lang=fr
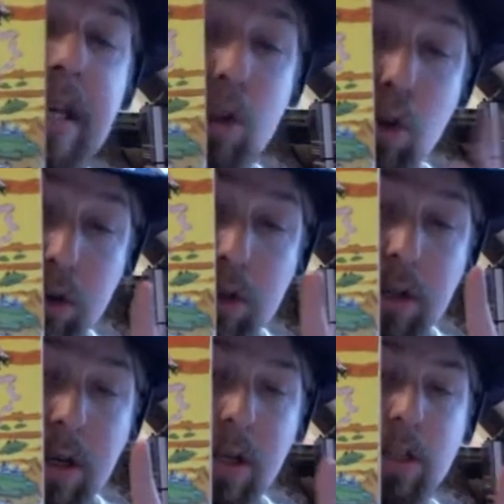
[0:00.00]
qui
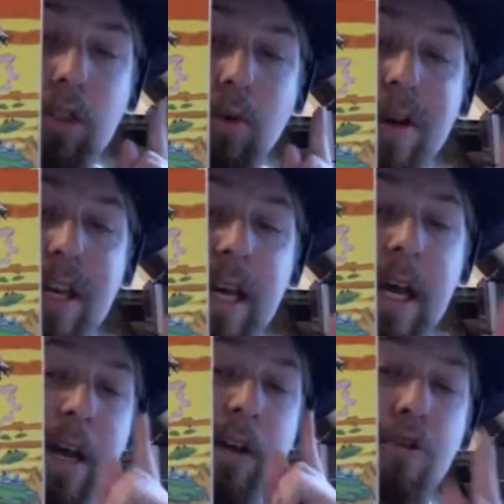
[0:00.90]
tous sont
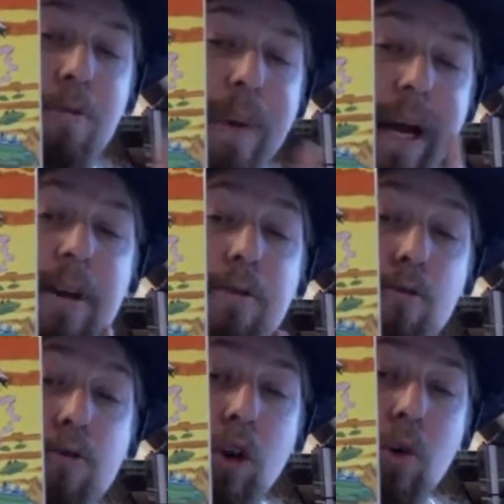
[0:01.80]
liés de près
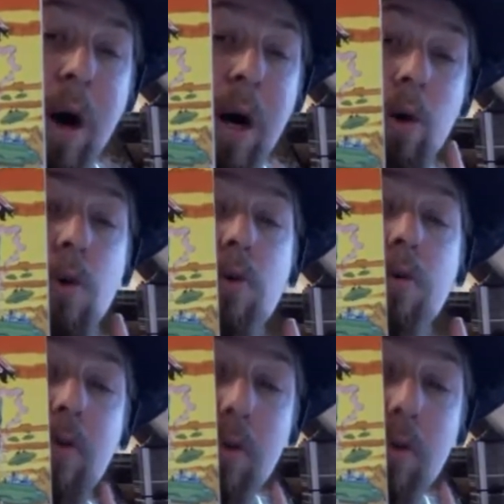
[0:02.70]
ou de loin au